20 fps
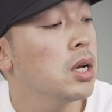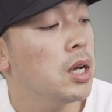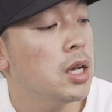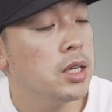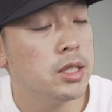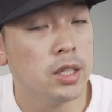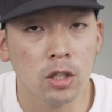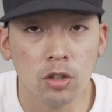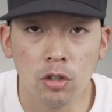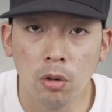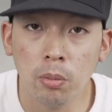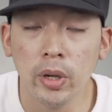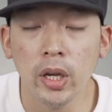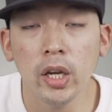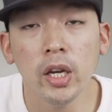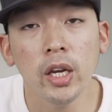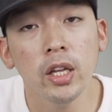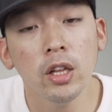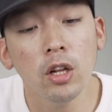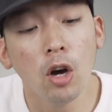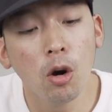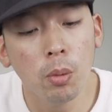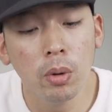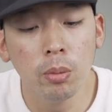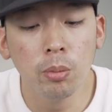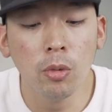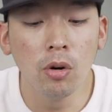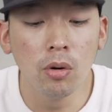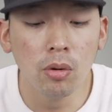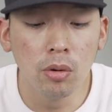ça ressemble
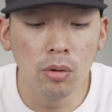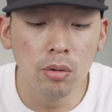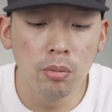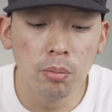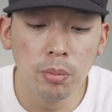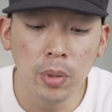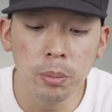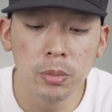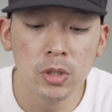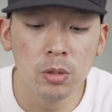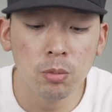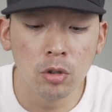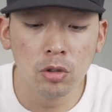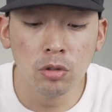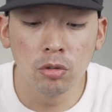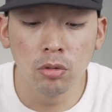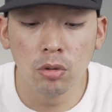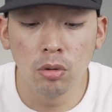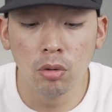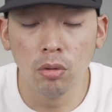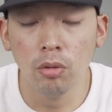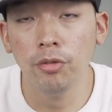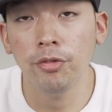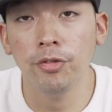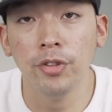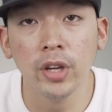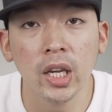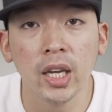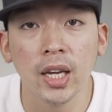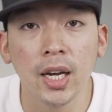énormément aux mêmes dimensions que le
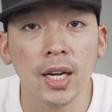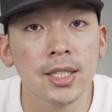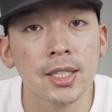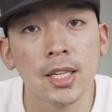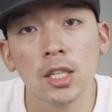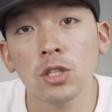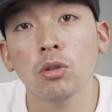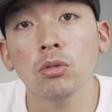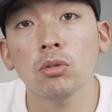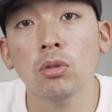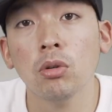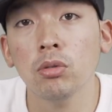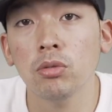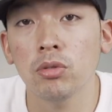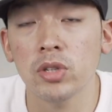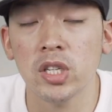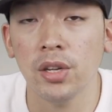VK530 de